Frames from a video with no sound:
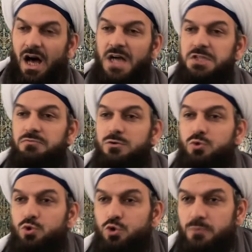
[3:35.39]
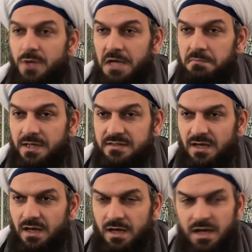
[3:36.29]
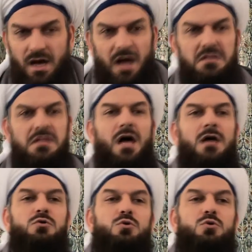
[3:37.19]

aç ve susuz bırakmakta Allah